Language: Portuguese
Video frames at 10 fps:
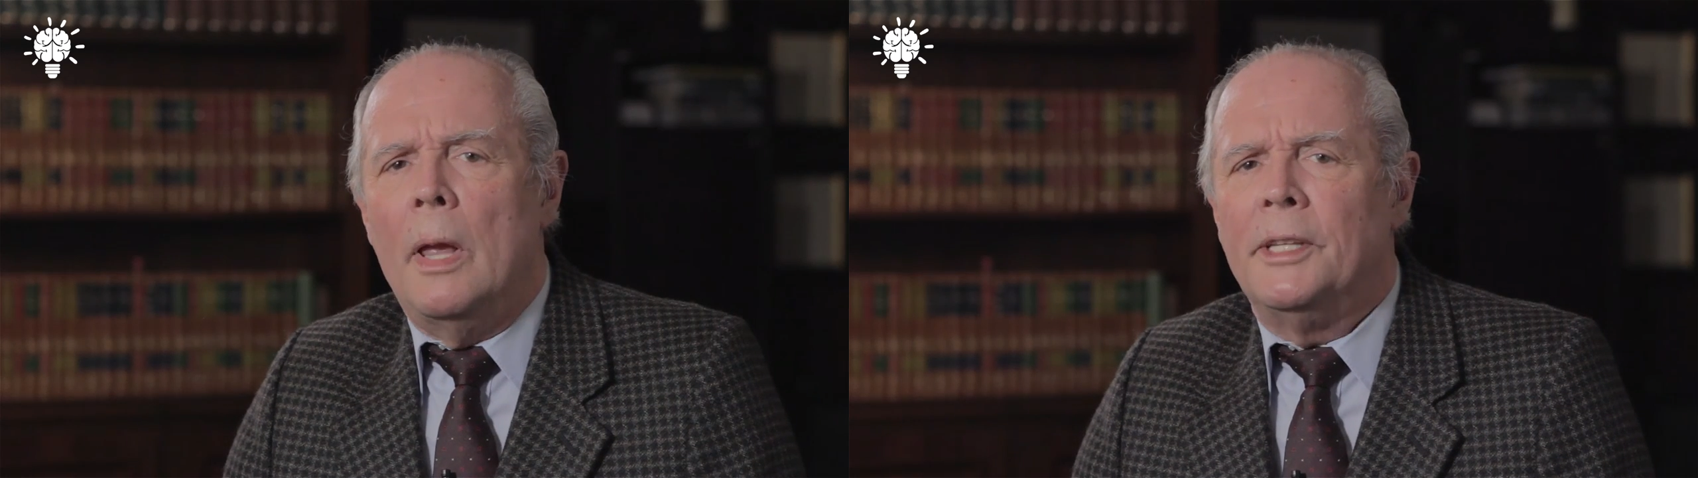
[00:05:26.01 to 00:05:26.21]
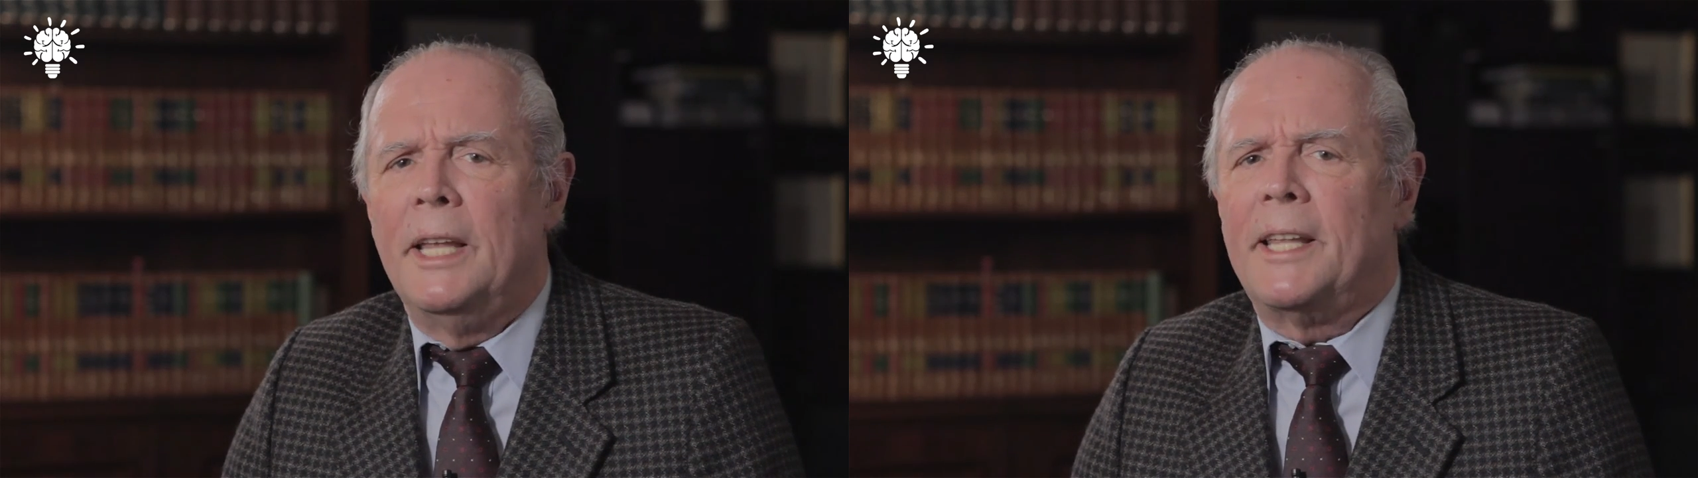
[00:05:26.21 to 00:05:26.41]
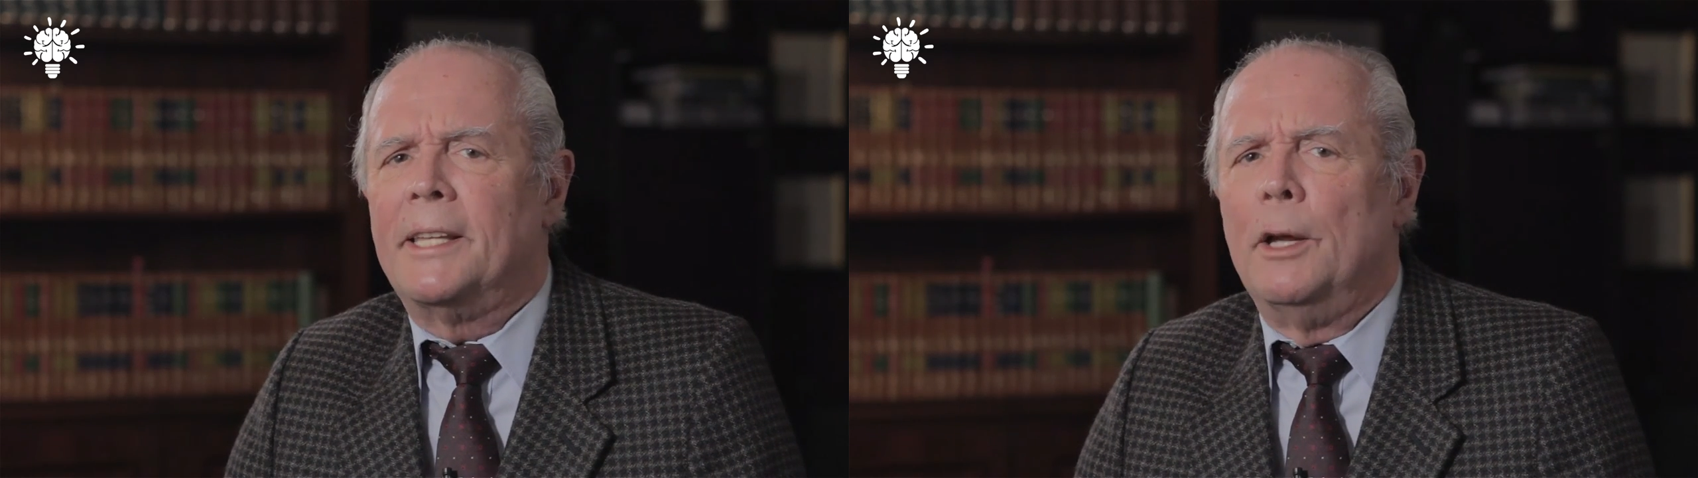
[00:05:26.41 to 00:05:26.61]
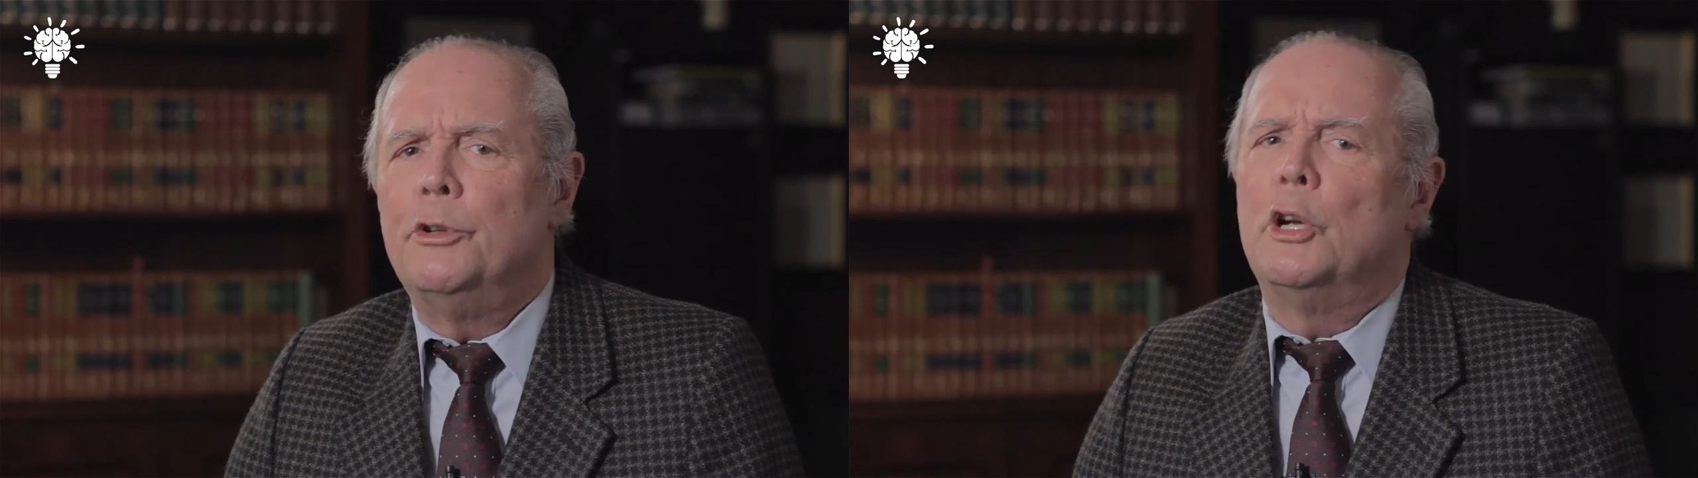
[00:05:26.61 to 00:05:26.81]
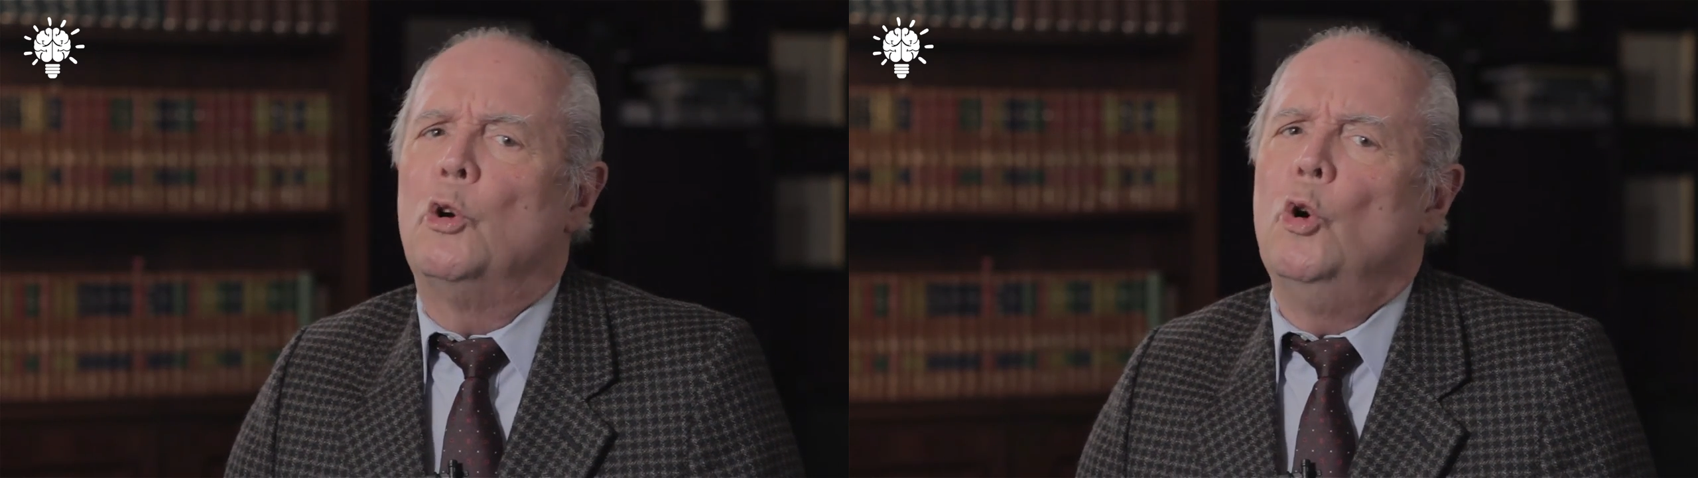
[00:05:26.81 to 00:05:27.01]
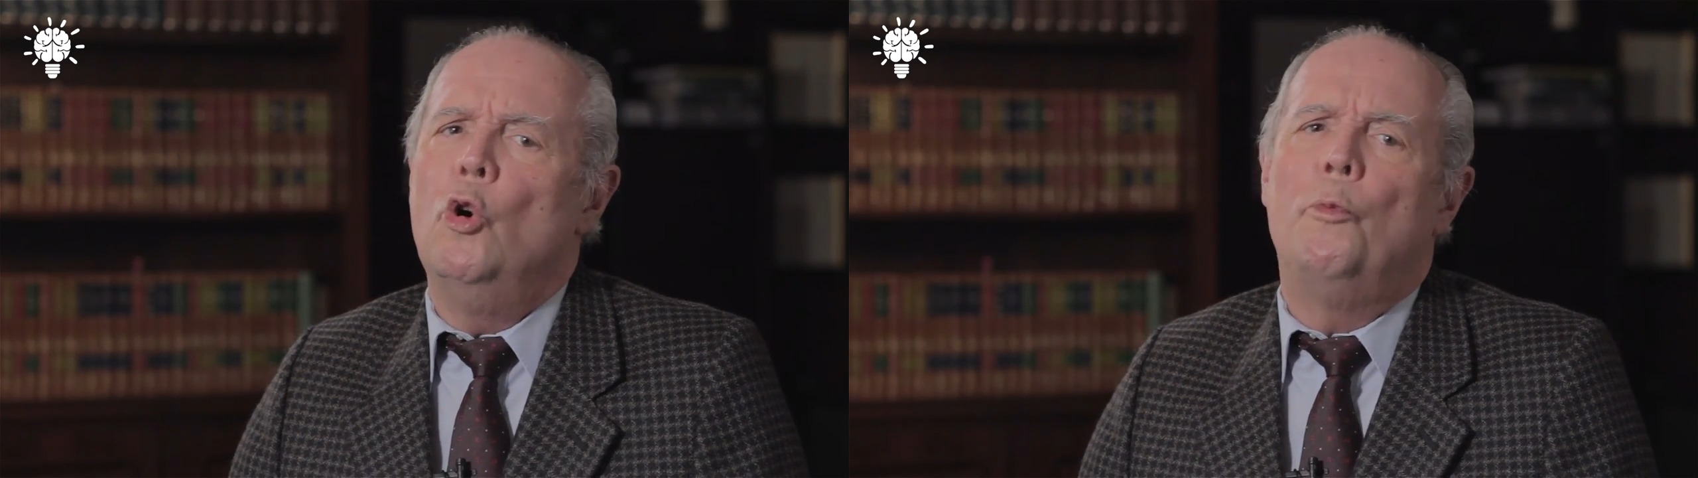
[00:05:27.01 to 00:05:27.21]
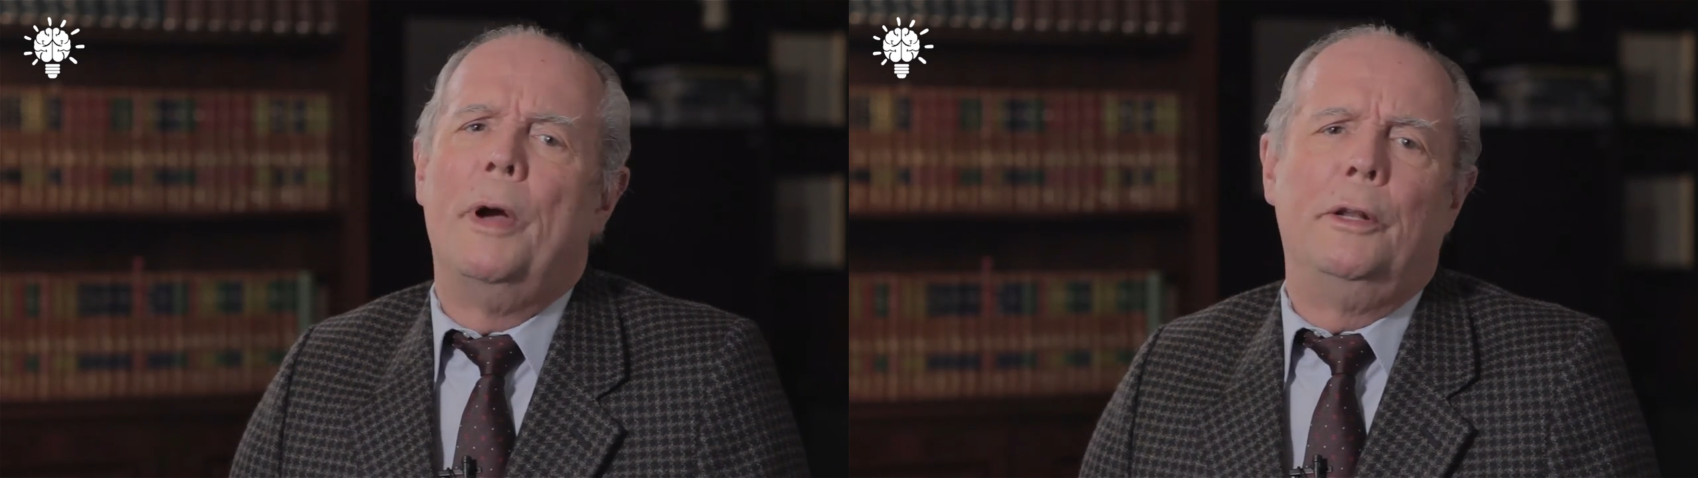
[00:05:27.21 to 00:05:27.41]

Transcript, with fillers: sensação de culpa